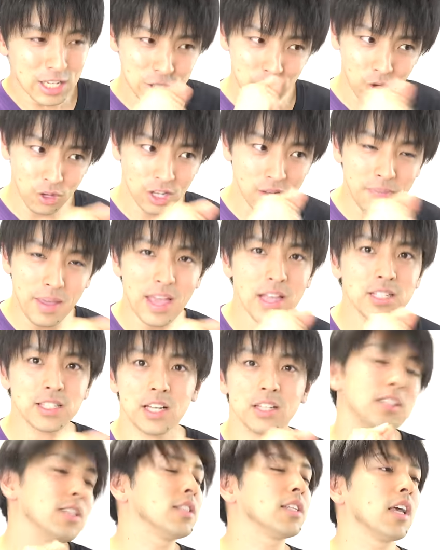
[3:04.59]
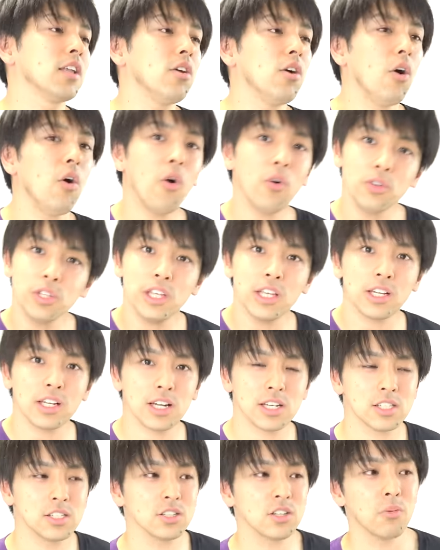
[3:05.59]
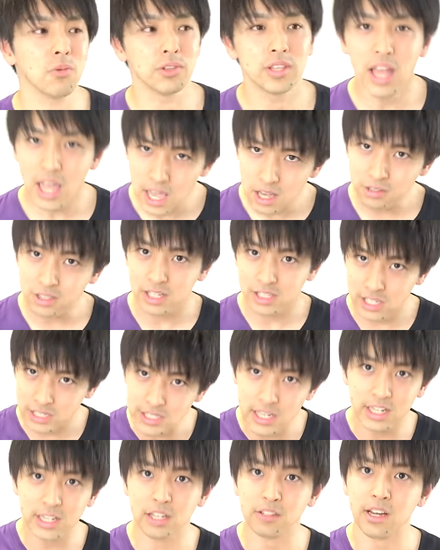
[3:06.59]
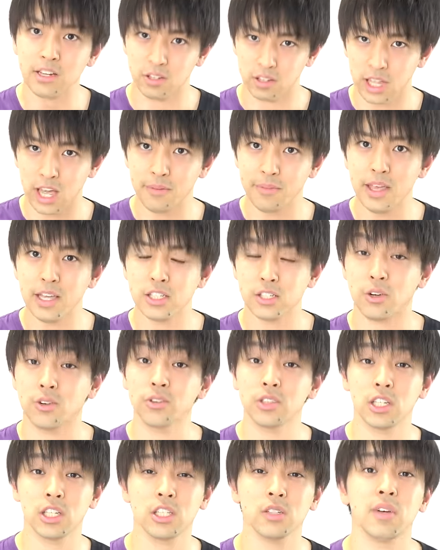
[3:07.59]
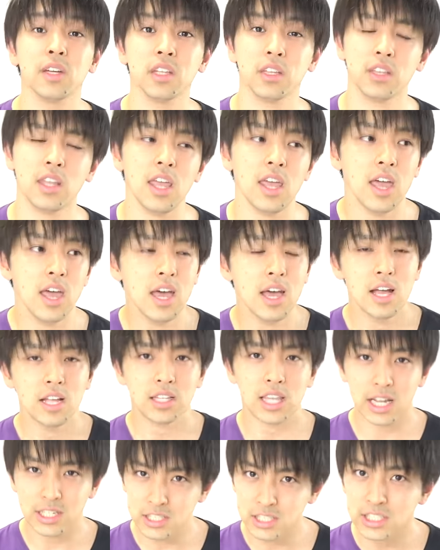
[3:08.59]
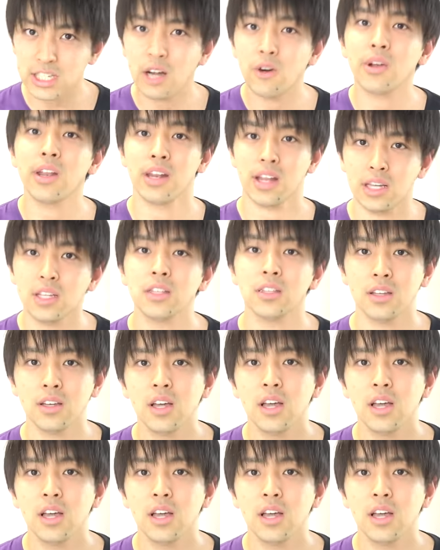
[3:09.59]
そういうイメージなんですけど、本人からするともナイフで刺されたぐらいのダメージを負ってしまって、立ち直れない。